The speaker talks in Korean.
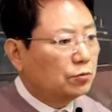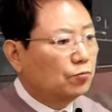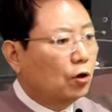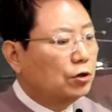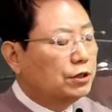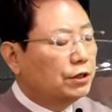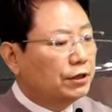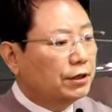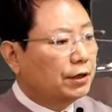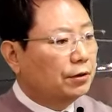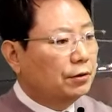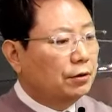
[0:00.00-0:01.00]
도대체 뭔
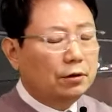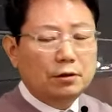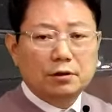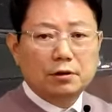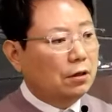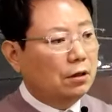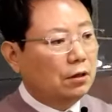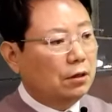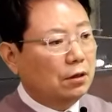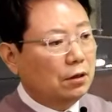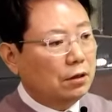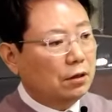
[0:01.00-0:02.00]
일이래요
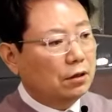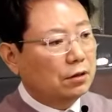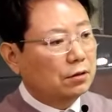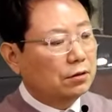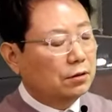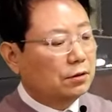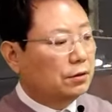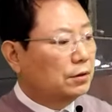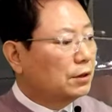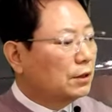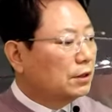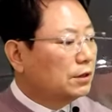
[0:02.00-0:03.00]
허허
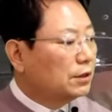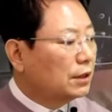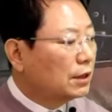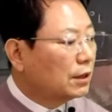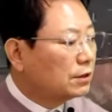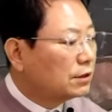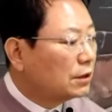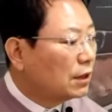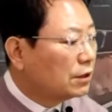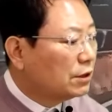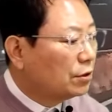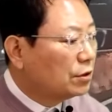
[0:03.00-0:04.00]
이게
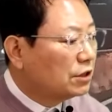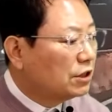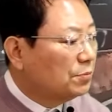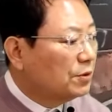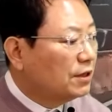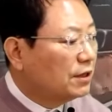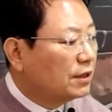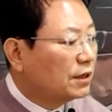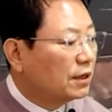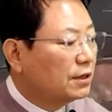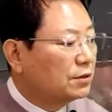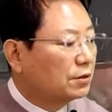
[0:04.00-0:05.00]
지난 1월
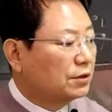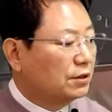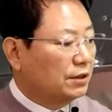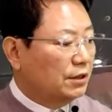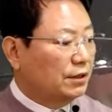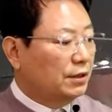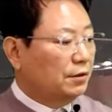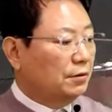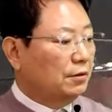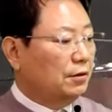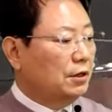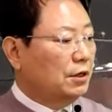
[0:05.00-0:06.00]
11일에 있었던
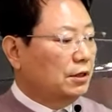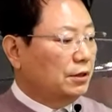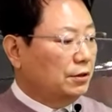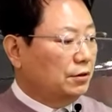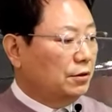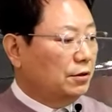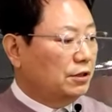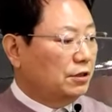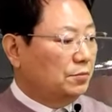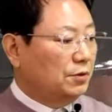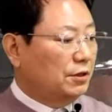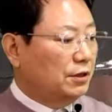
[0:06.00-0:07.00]
일인데요. 1월
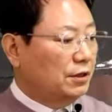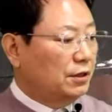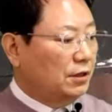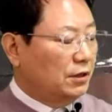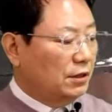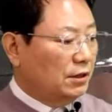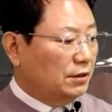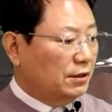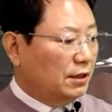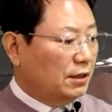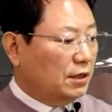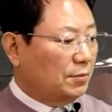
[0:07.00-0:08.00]
11일
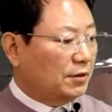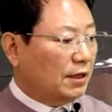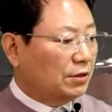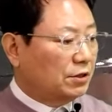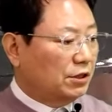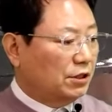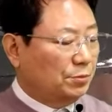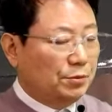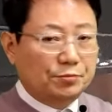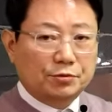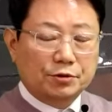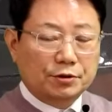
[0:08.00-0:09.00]
예, 새벽
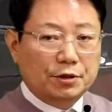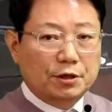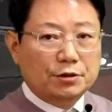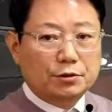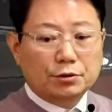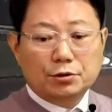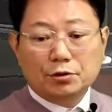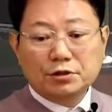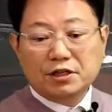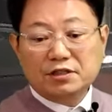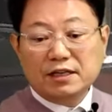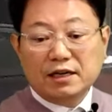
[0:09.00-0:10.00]
5시 12분 저
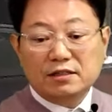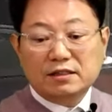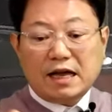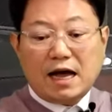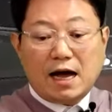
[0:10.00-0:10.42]
경찰은 쟤네들